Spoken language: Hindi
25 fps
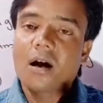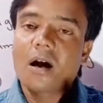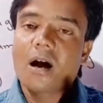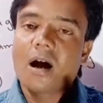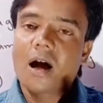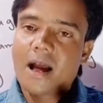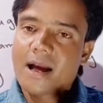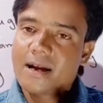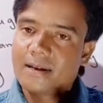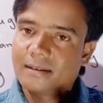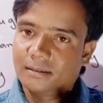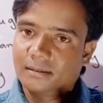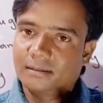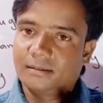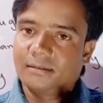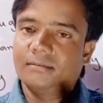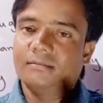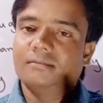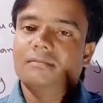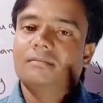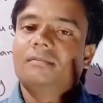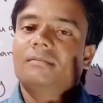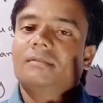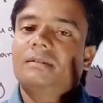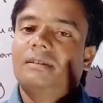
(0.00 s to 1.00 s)
एंड
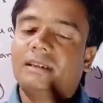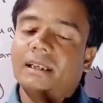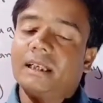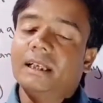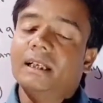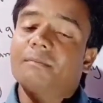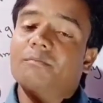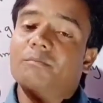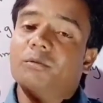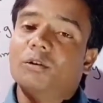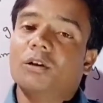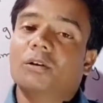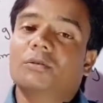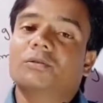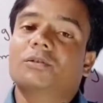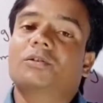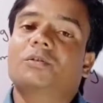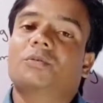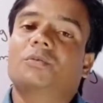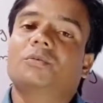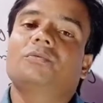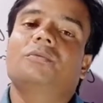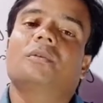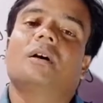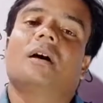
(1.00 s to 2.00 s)
दे बिलोंग
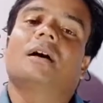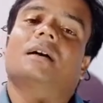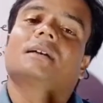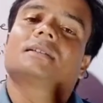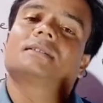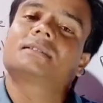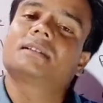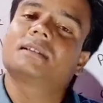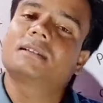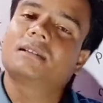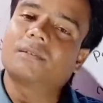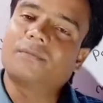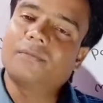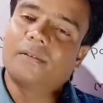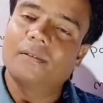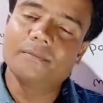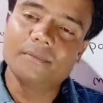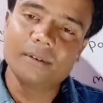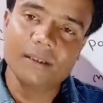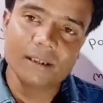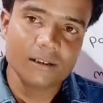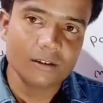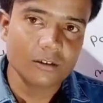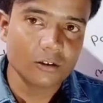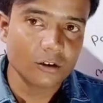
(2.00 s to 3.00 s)
टू आ सिख
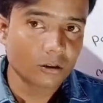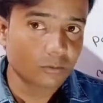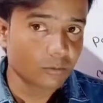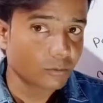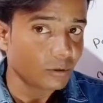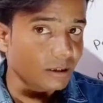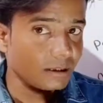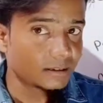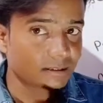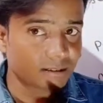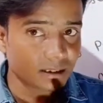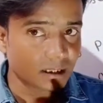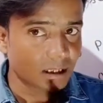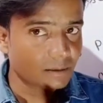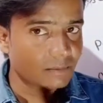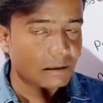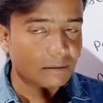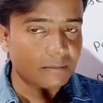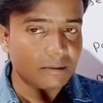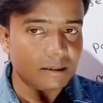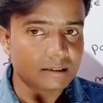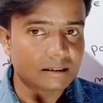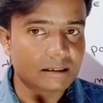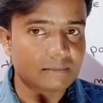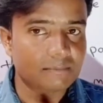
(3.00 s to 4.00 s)
फैमिली और वो एक सिख
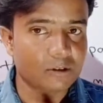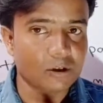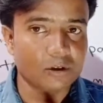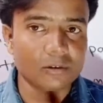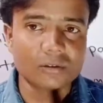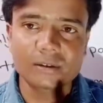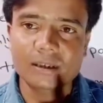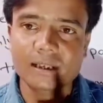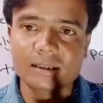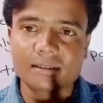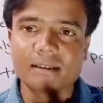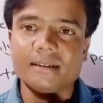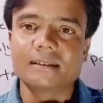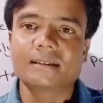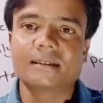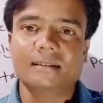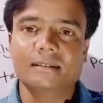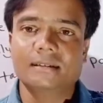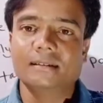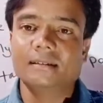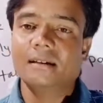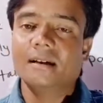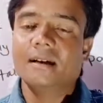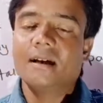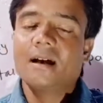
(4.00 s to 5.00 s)
फैमिली से बिलोंग करती थी
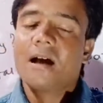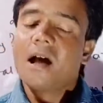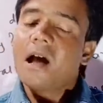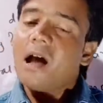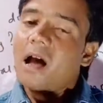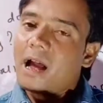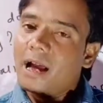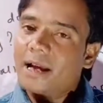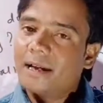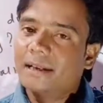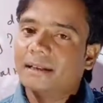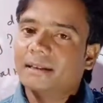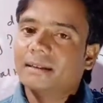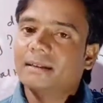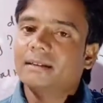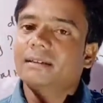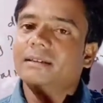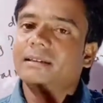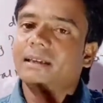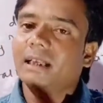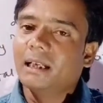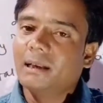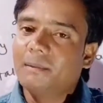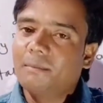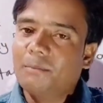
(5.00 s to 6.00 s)
एंड
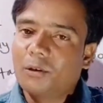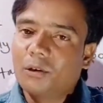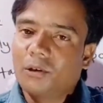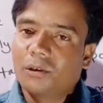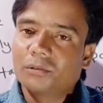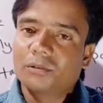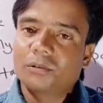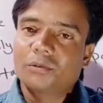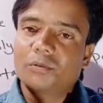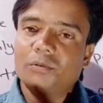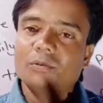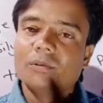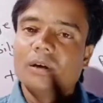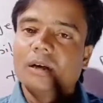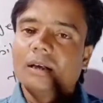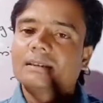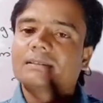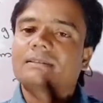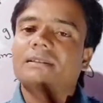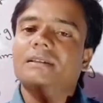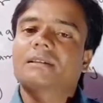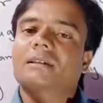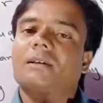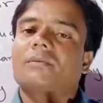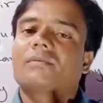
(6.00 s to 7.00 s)
दे बिलोंग टू आ
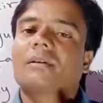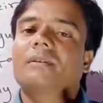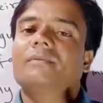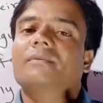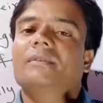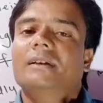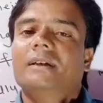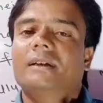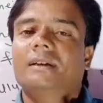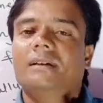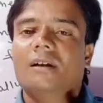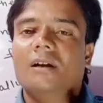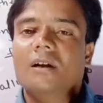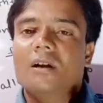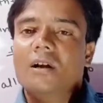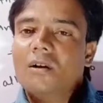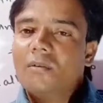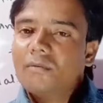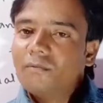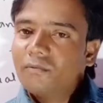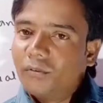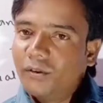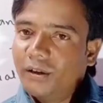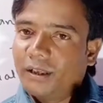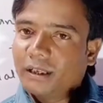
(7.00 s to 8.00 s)
सिख फैमिली
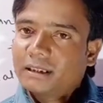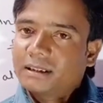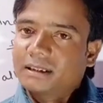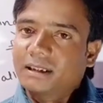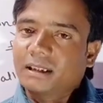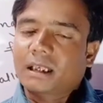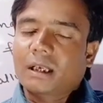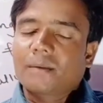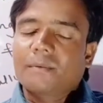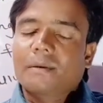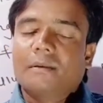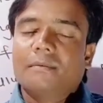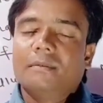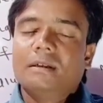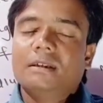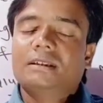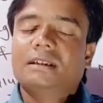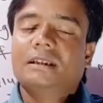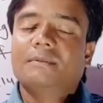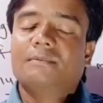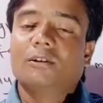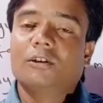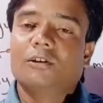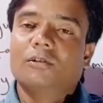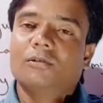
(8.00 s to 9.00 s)
वो एक सिख फैमिली
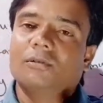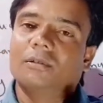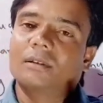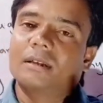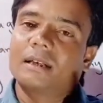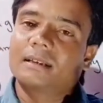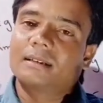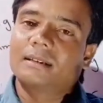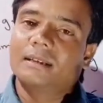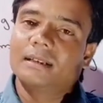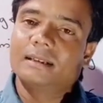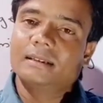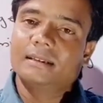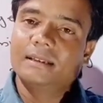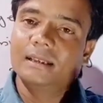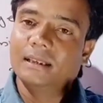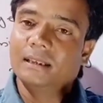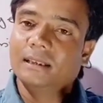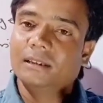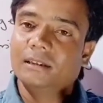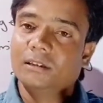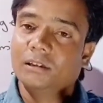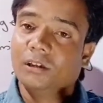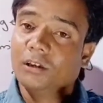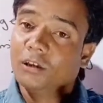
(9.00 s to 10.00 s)
से बिलोंग करती थी
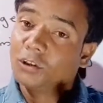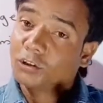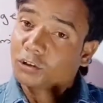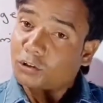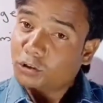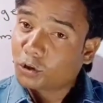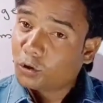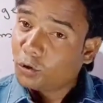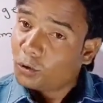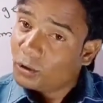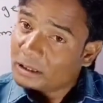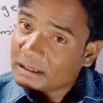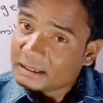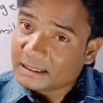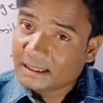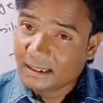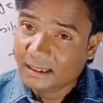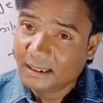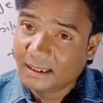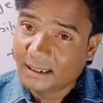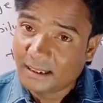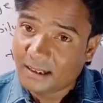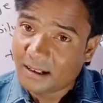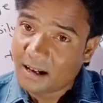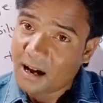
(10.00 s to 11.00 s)
सो so,
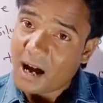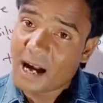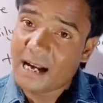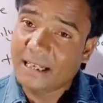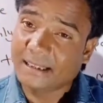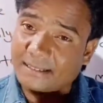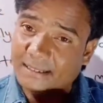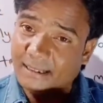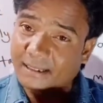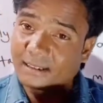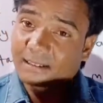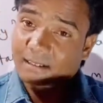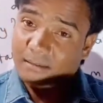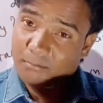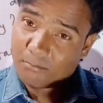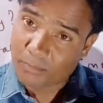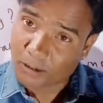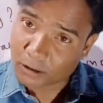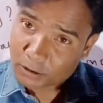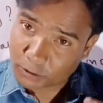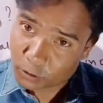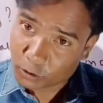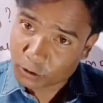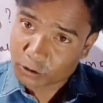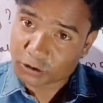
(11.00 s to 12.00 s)
इसीलिए आई थिंक
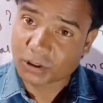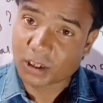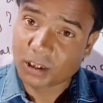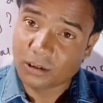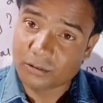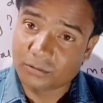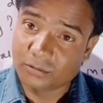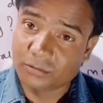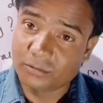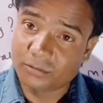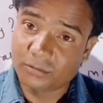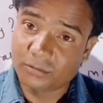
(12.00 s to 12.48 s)
मैं सोचता हूँ